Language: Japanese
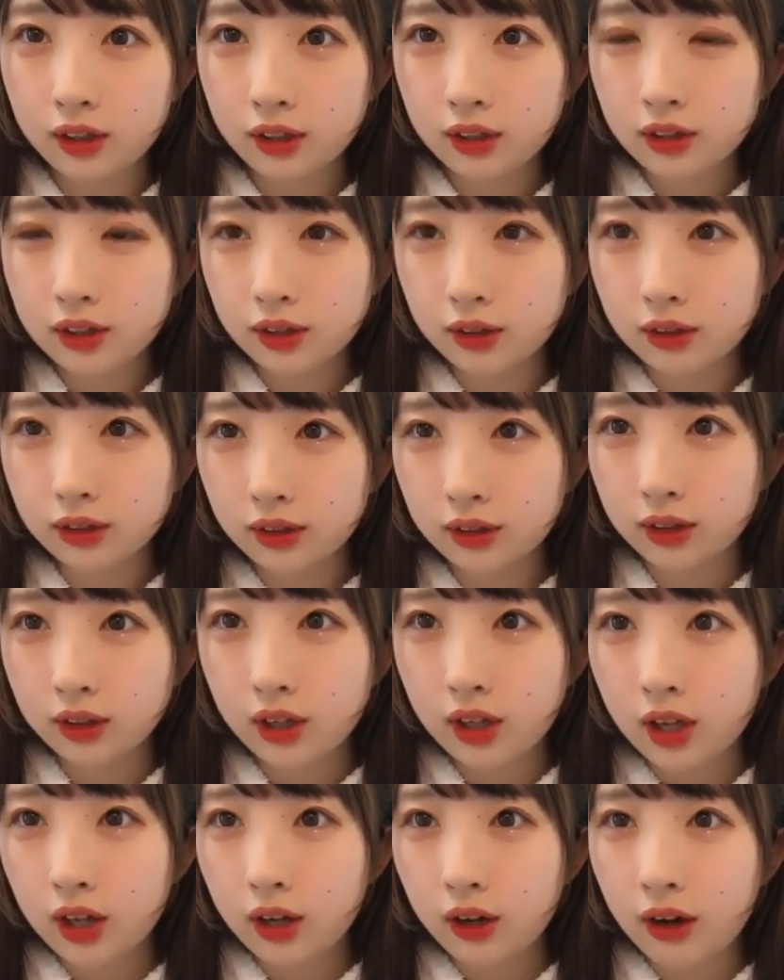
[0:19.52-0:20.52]
いしょ
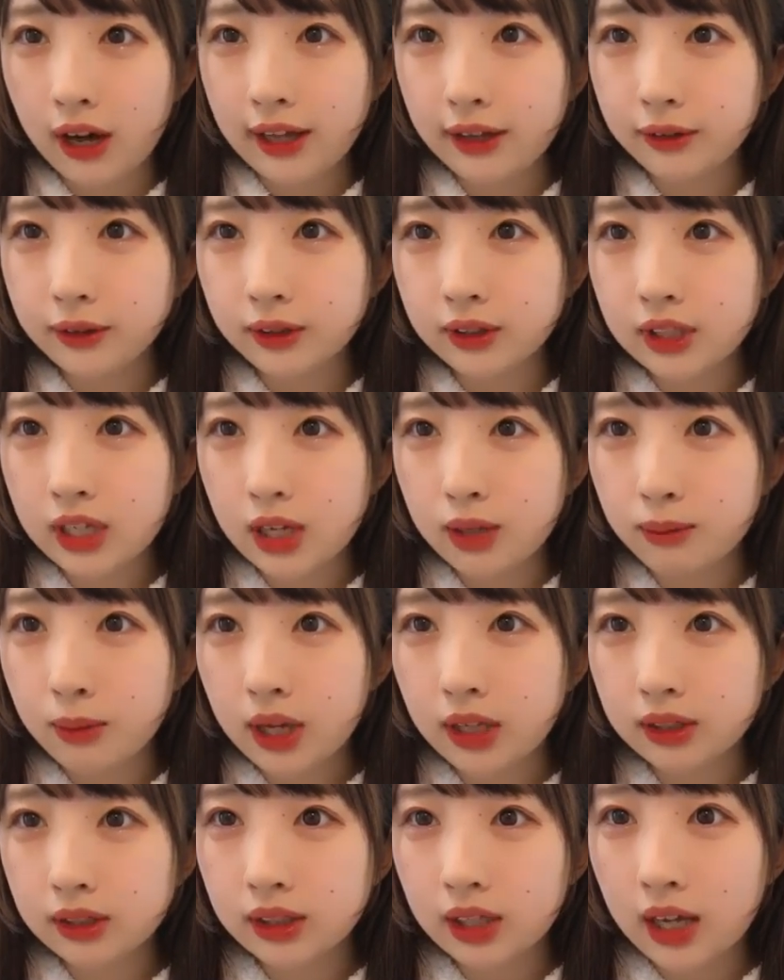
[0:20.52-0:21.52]
おはようござい
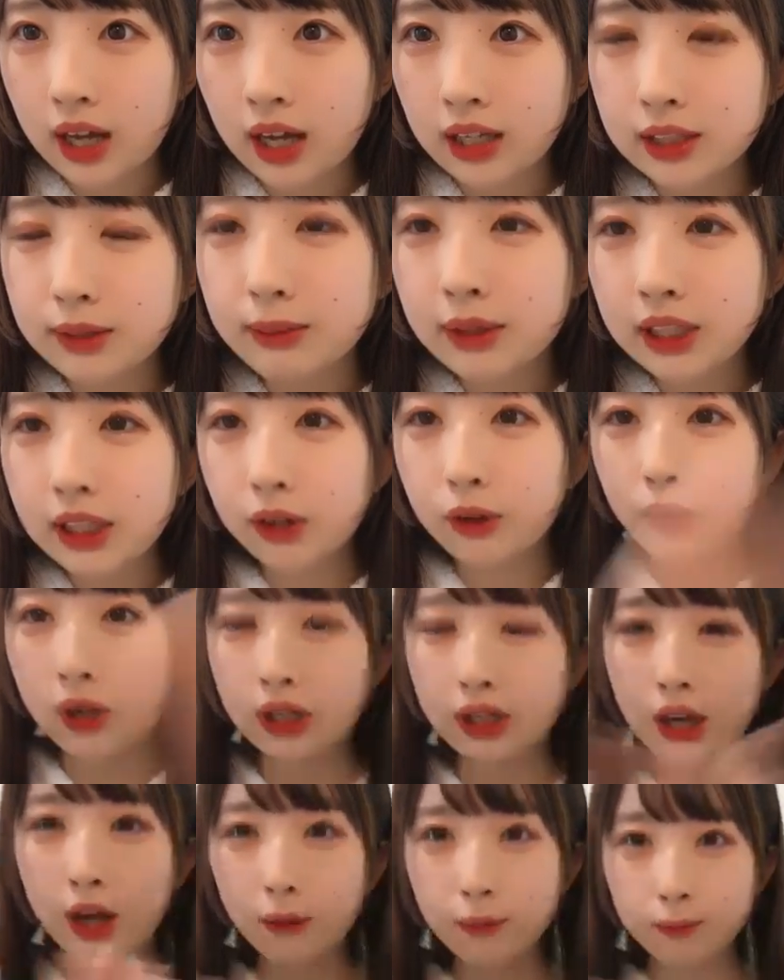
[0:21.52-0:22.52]
ます初めて来
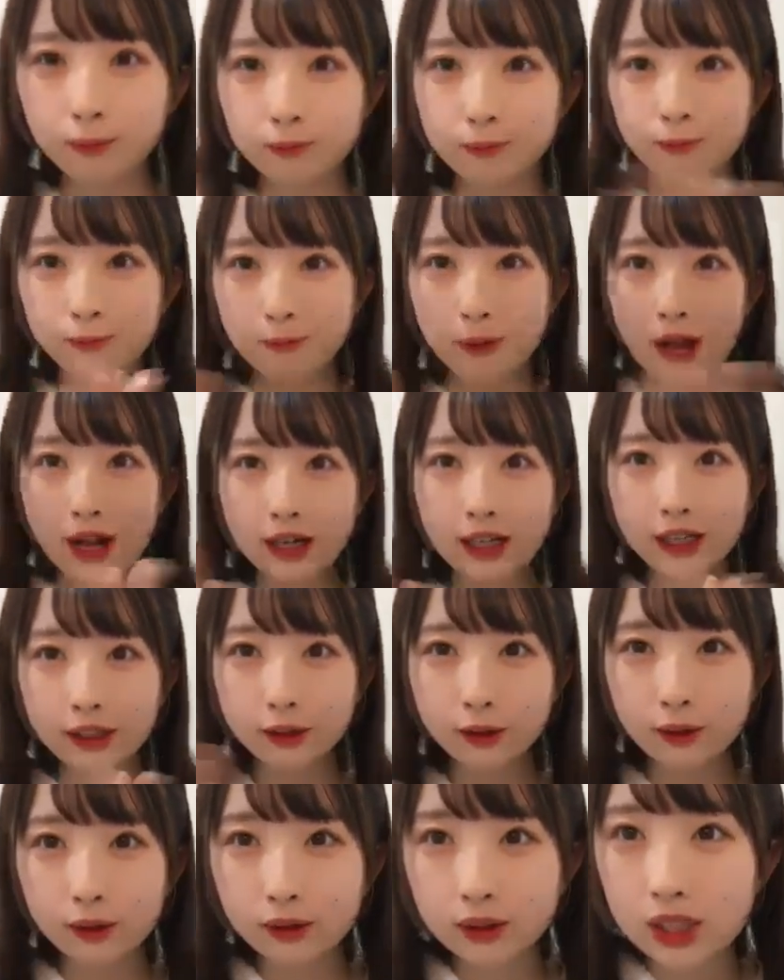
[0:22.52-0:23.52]
れたありが
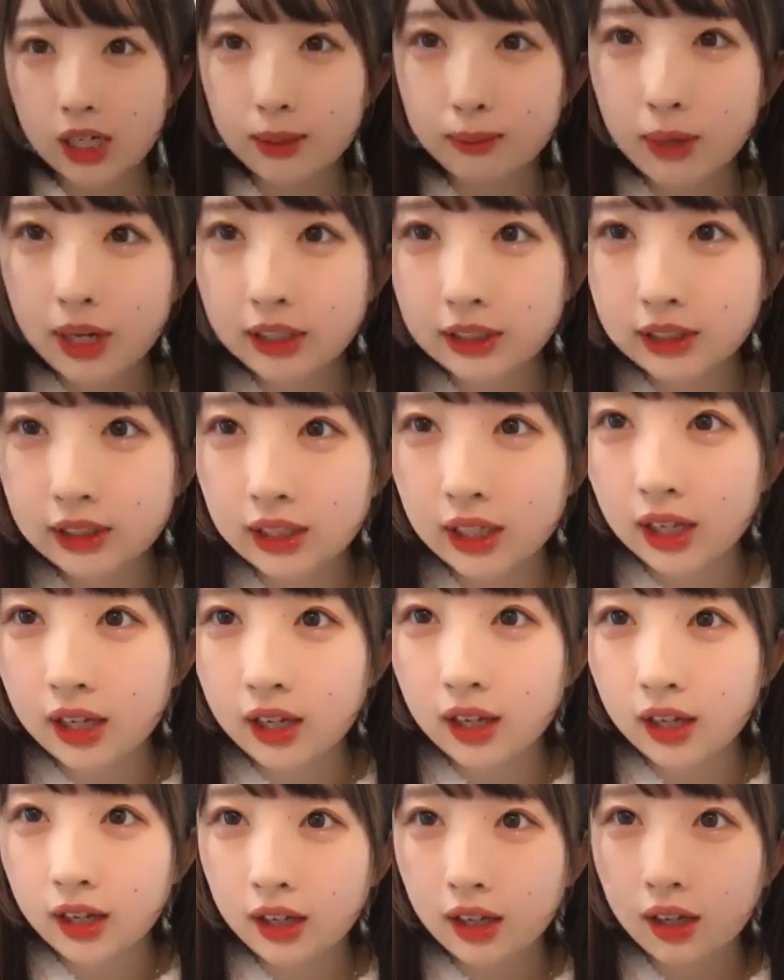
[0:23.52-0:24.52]
とうございます
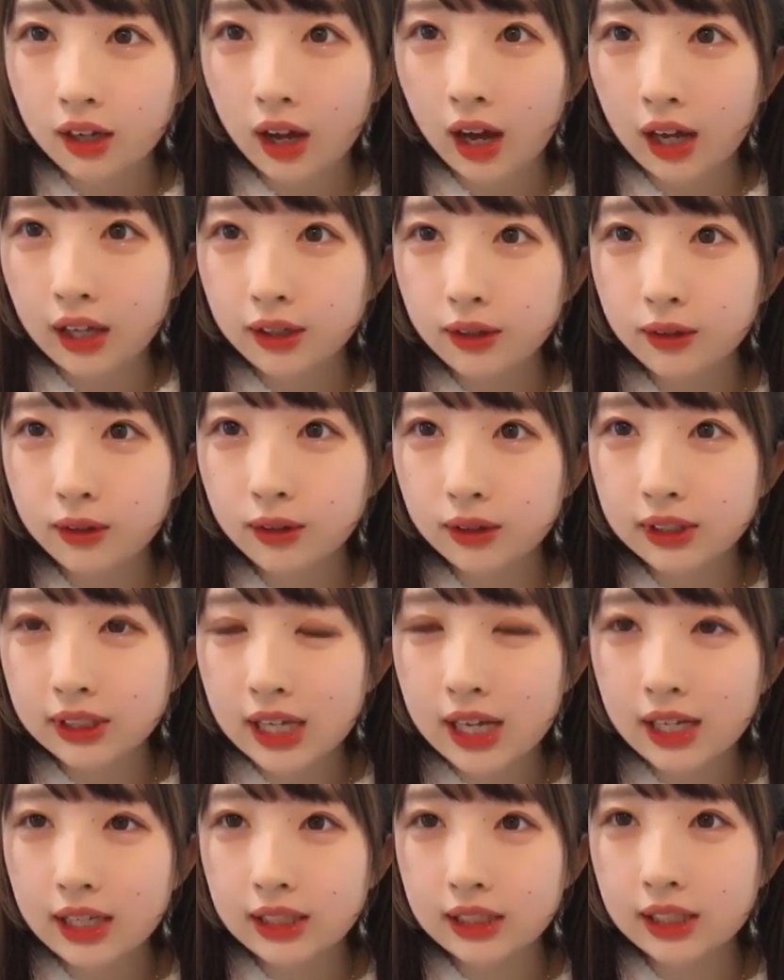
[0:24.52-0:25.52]
おはよう
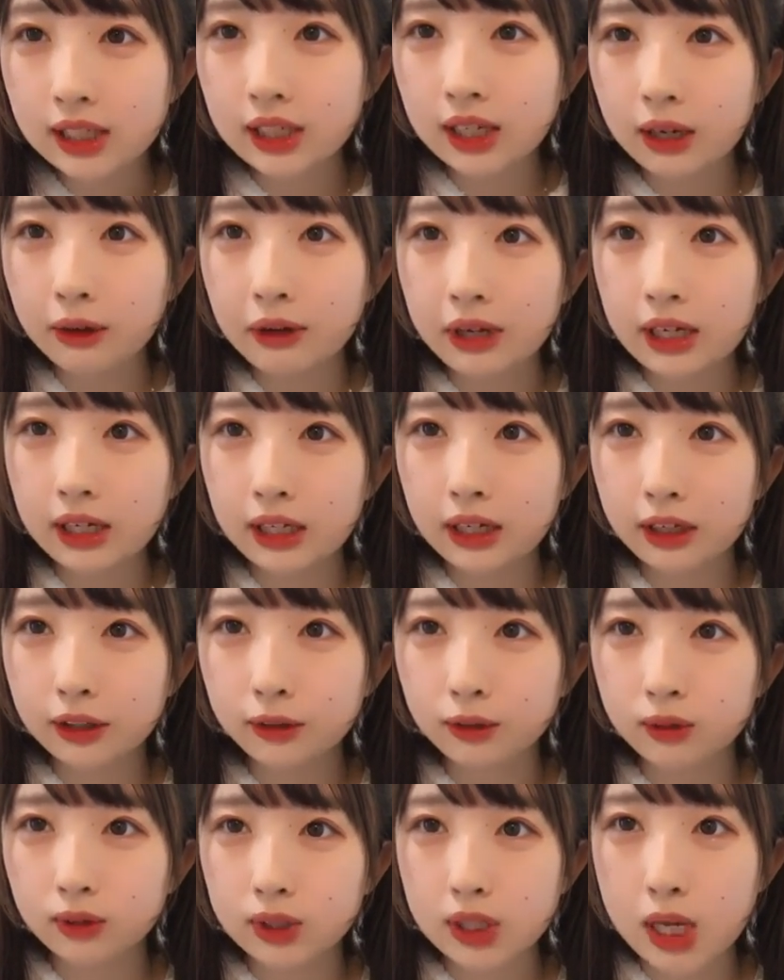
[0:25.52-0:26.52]
上海さんかわいありが
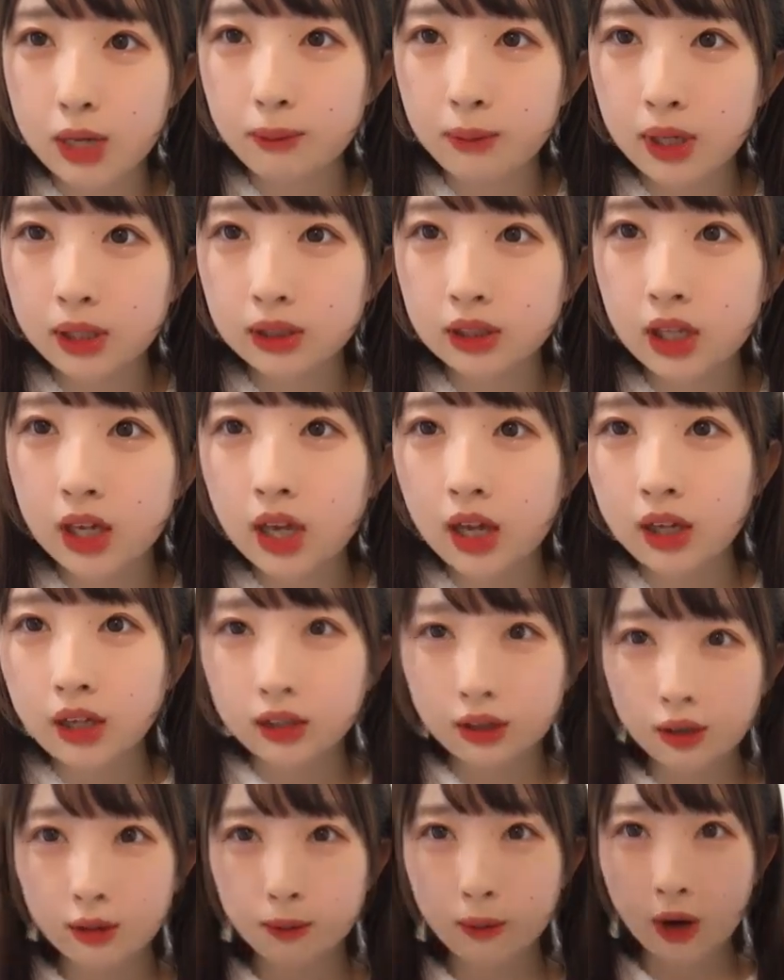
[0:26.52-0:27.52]
とうございます
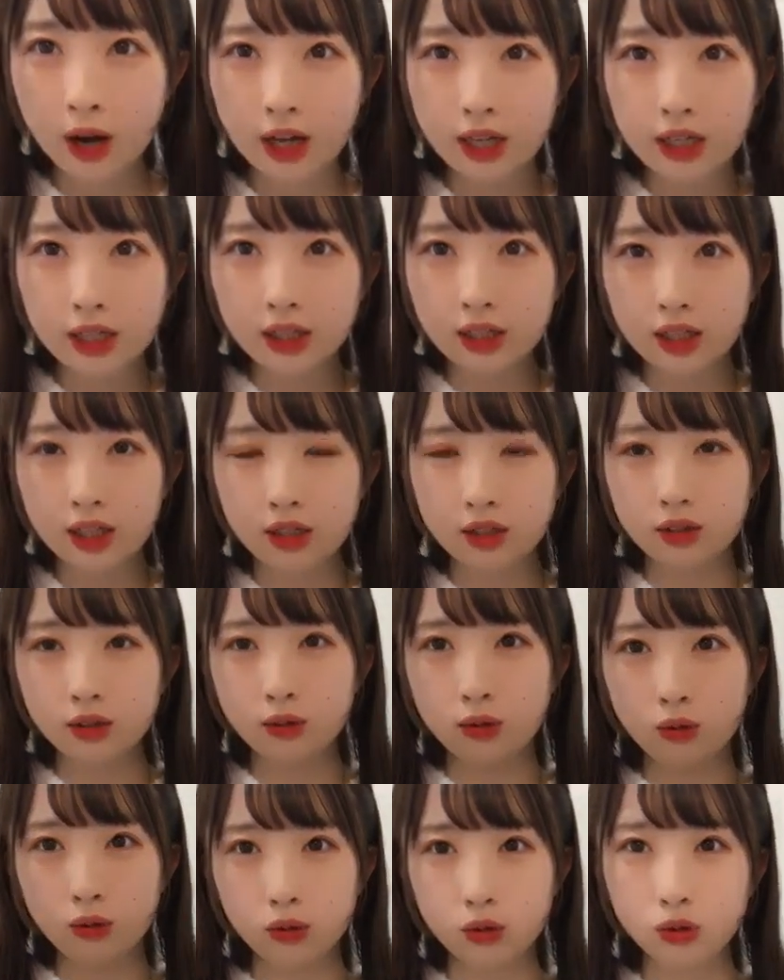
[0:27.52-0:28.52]
今日も早いね
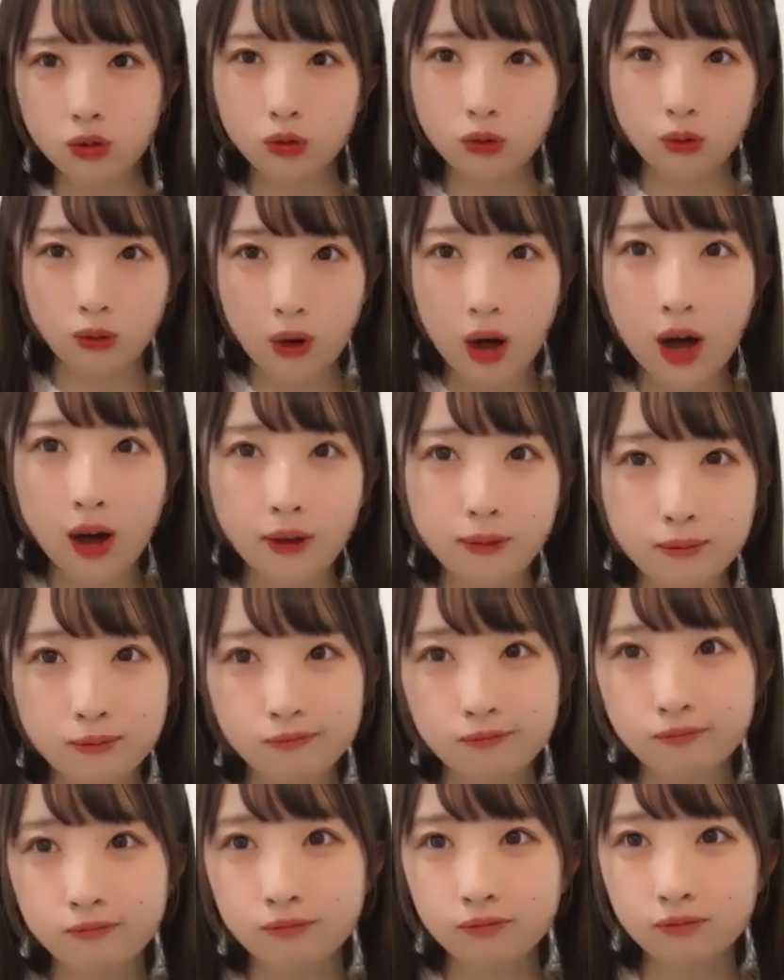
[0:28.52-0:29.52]
そう今日は
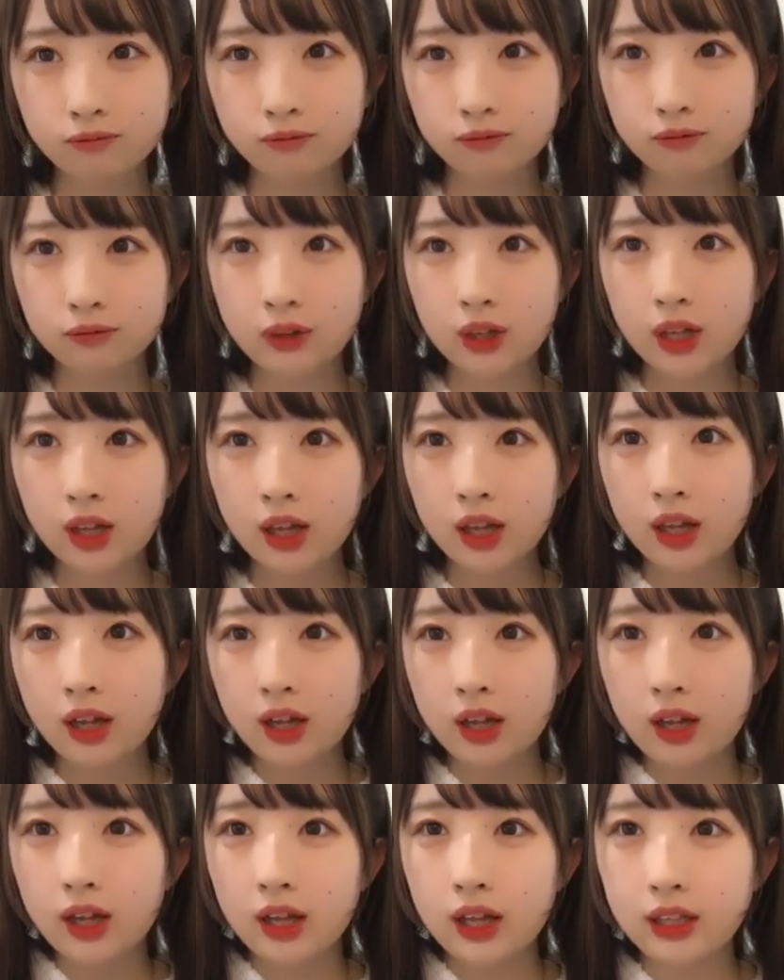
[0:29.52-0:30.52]

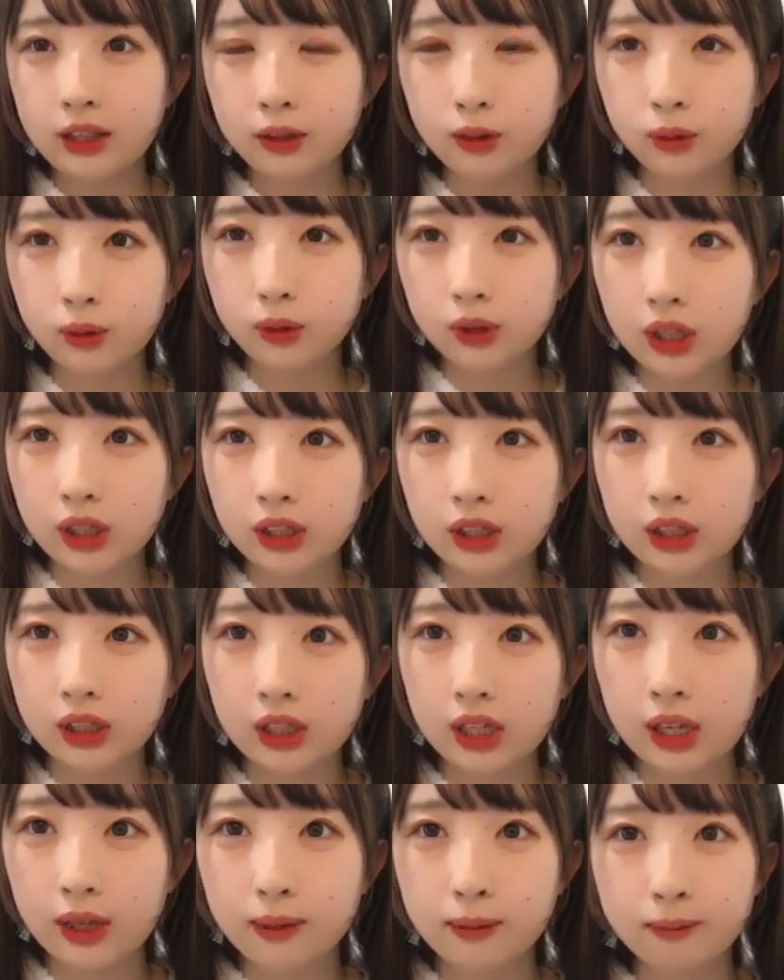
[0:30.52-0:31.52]
えっとなんだっ
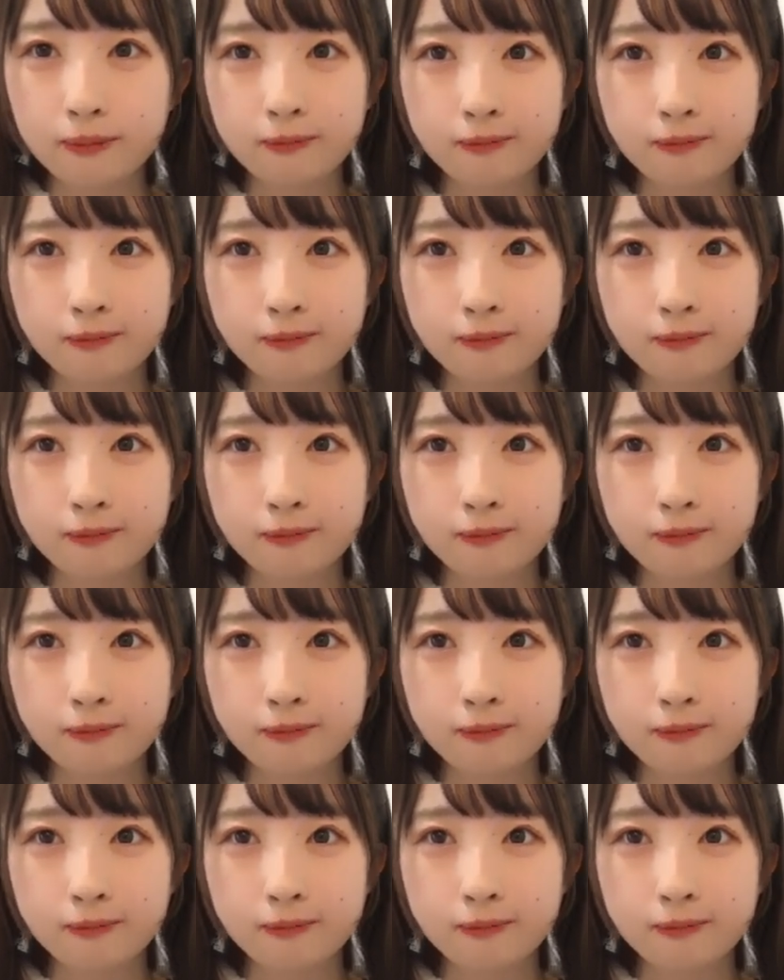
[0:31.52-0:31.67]
け